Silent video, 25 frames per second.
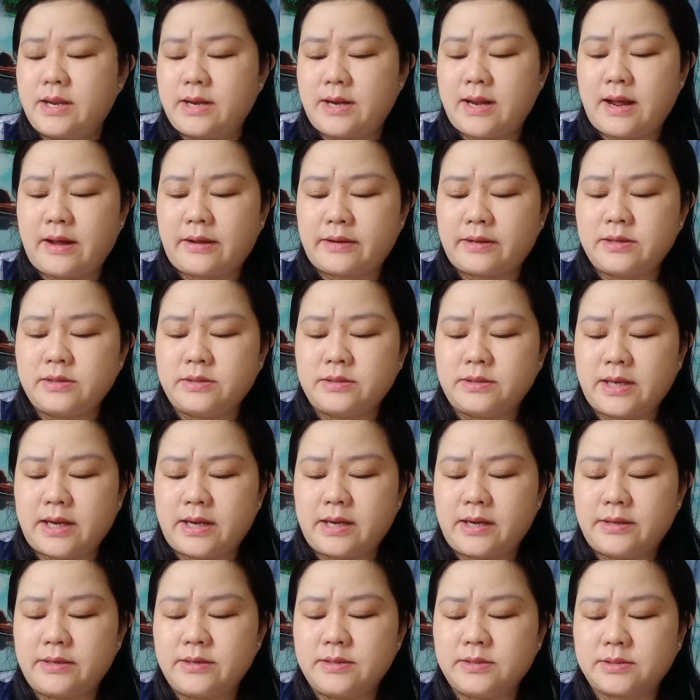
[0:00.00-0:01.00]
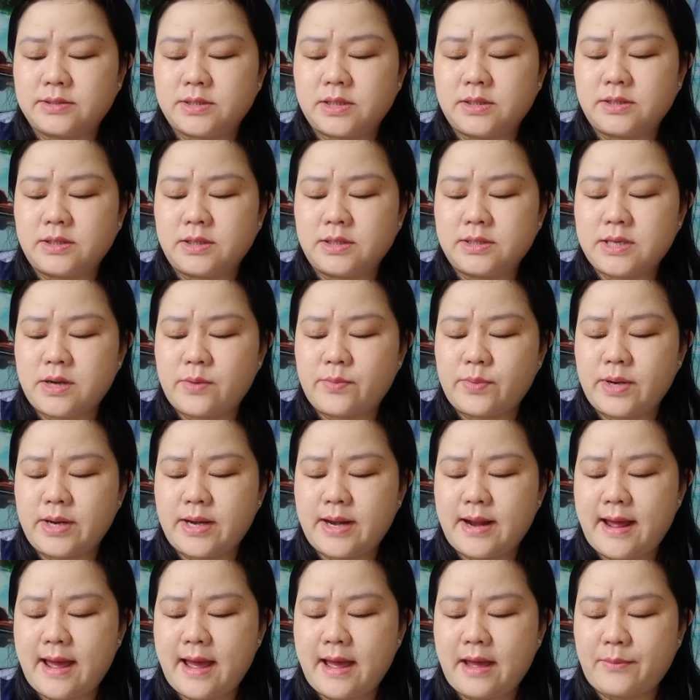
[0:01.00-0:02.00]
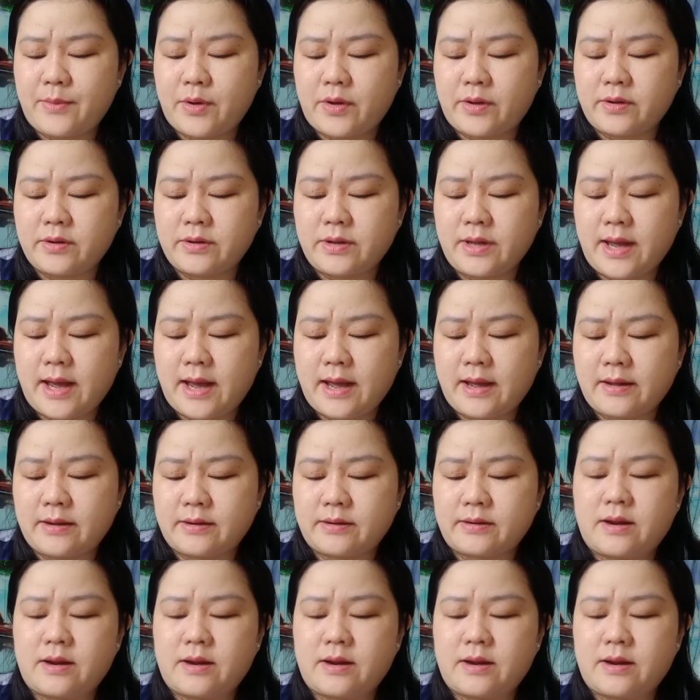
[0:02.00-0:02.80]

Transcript: là đường này là đường từ ở trong đi ra ha mọi người ha